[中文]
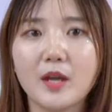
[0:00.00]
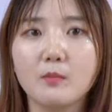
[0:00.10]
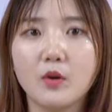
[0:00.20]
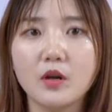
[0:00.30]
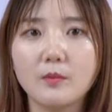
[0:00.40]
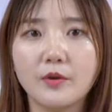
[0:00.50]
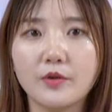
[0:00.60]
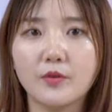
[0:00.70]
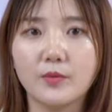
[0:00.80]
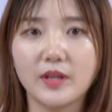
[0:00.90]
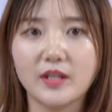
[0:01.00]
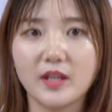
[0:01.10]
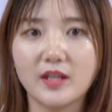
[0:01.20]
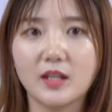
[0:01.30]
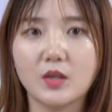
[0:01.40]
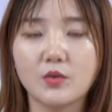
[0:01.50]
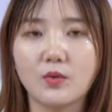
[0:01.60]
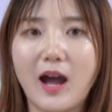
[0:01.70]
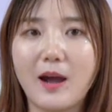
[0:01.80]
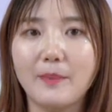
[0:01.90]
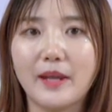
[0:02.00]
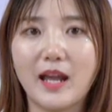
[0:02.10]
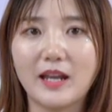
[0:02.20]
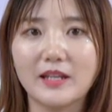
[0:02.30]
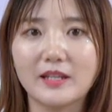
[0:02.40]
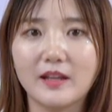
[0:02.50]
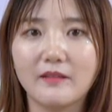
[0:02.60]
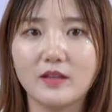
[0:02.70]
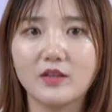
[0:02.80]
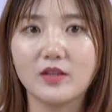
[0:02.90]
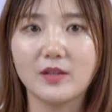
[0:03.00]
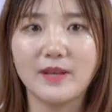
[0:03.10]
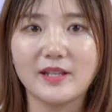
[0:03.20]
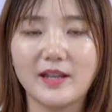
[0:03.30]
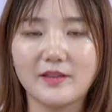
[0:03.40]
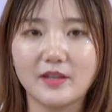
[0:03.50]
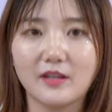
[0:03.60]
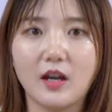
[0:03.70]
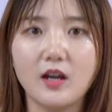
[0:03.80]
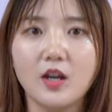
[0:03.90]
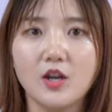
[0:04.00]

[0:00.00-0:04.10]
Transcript: 某个朋友无意间的一句话，被她理解为自己被嫌弃了，